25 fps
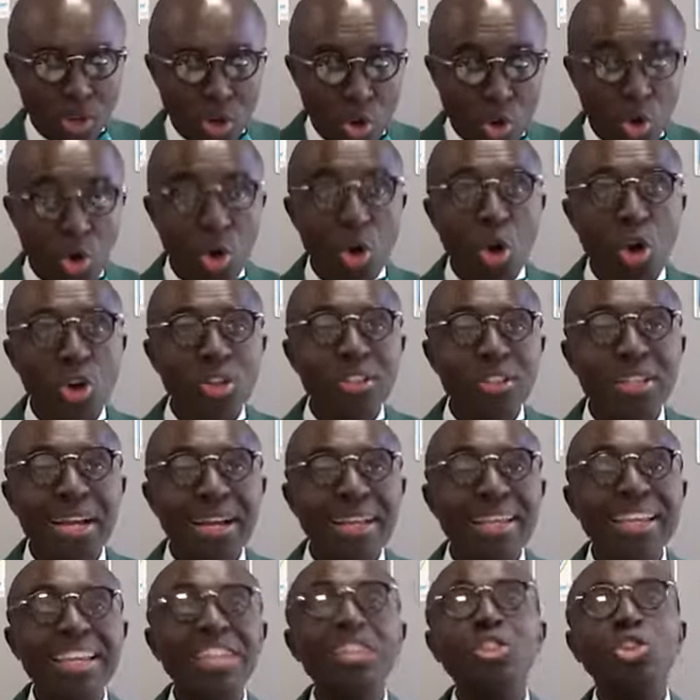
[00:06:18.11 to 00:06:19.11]
Ngonda
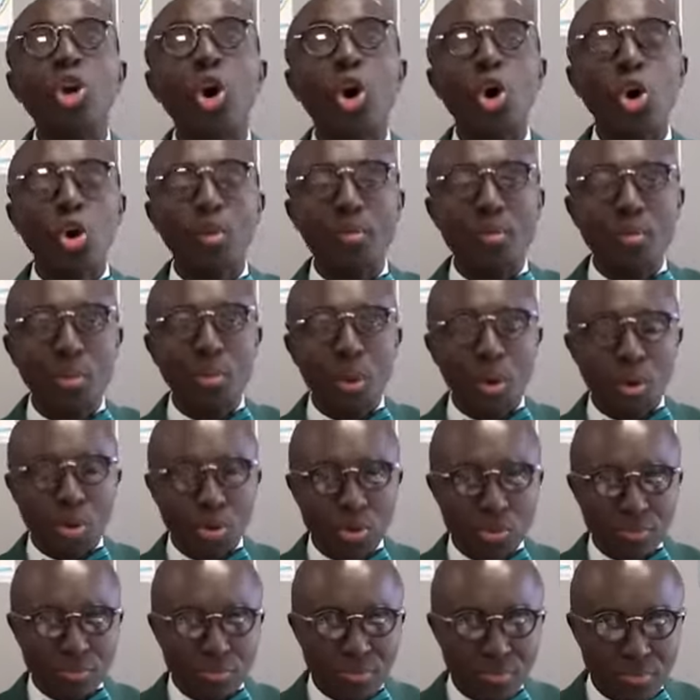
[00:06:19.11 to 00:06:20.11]
Kintombo.